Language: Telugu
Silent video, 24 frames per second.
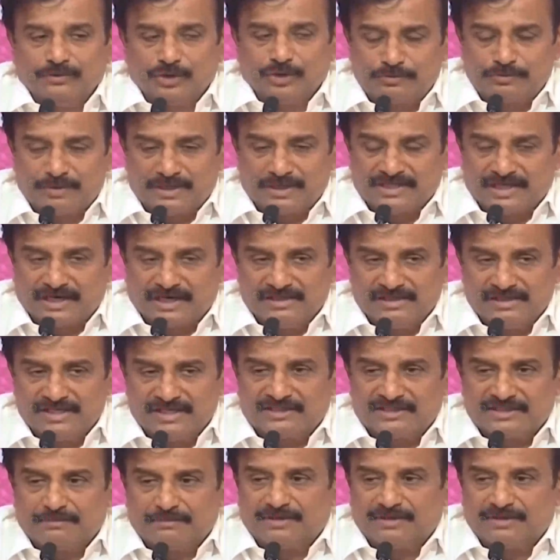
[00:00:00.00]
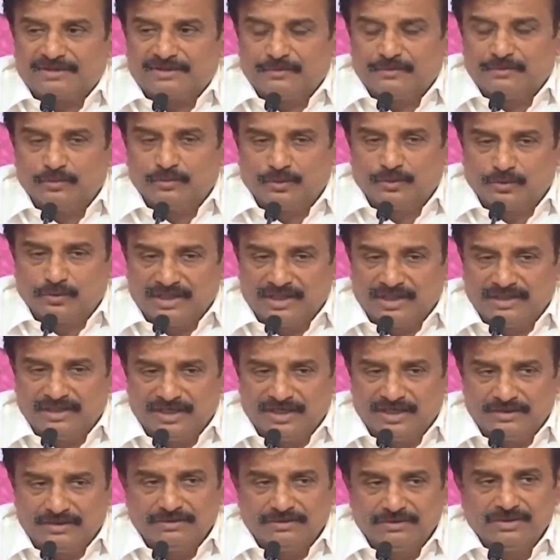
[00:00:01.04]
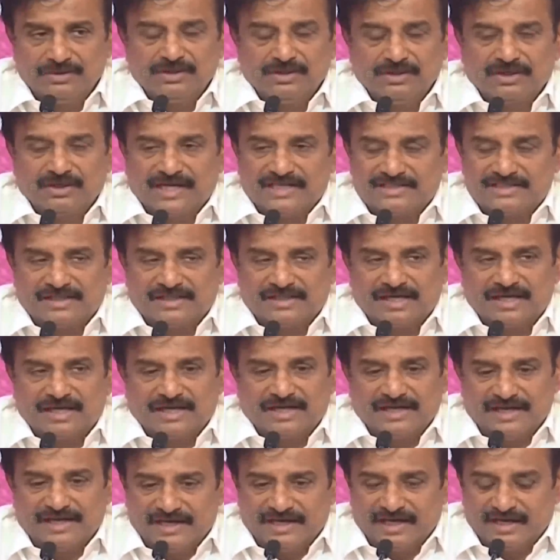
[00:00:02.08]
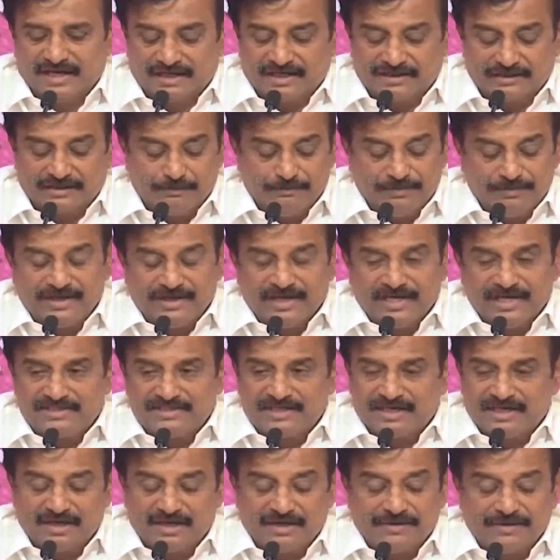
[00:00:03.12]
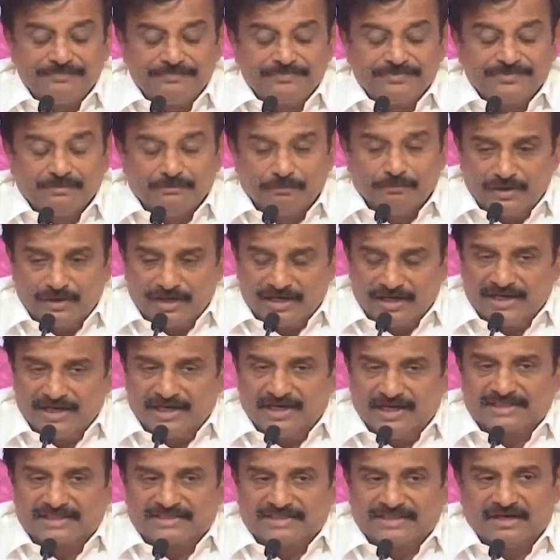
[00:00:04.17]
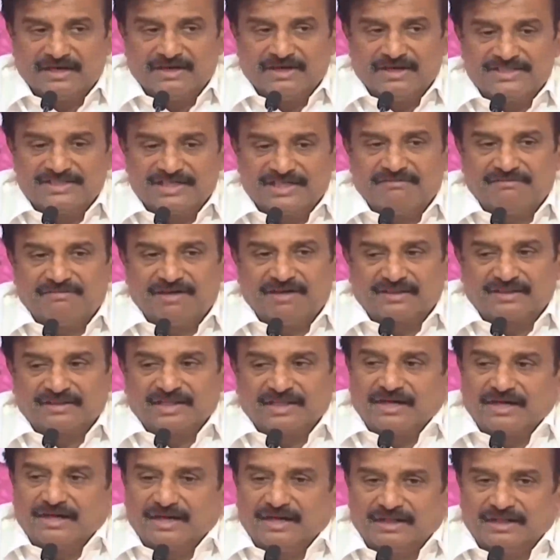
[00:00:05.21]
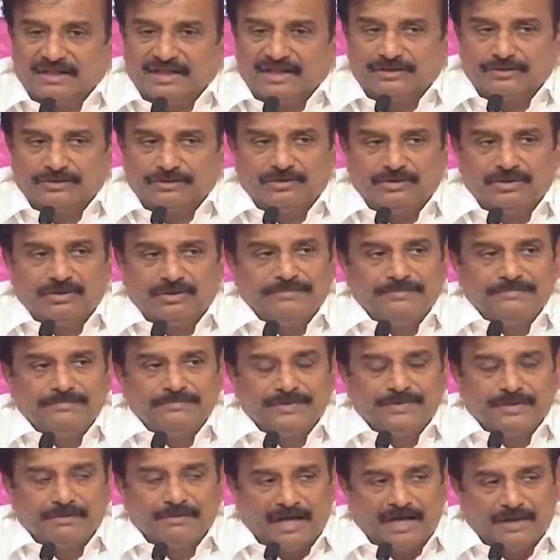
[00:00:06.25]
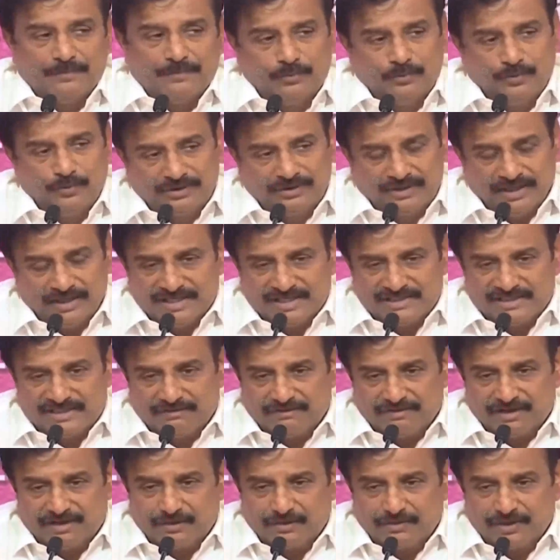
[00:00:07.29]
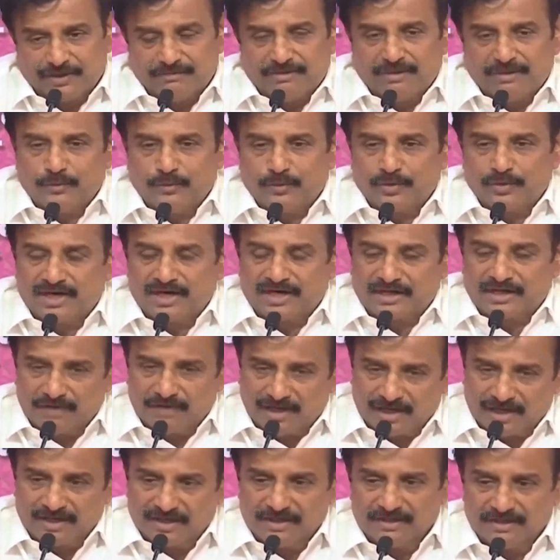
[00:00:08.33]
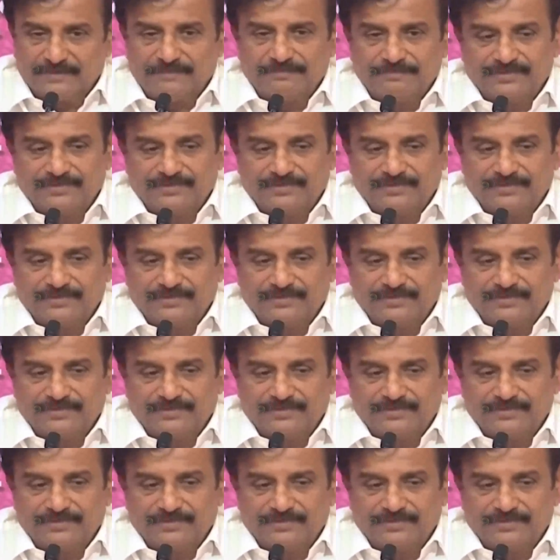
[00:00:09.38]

దుష్ప్రచారాలు చేస్తే మాత్రం ఊరుకునేది లేదు ఖచ్చితంగా ఎండగడతాం మీరు చేసిన మొన్న ఎలక్షన్లో ఇచ్చిన వాగ్దానాలు ఏదైతుందో అవి పూర్తి చేసే వరకు కూడా మా పోరాటం ఆగది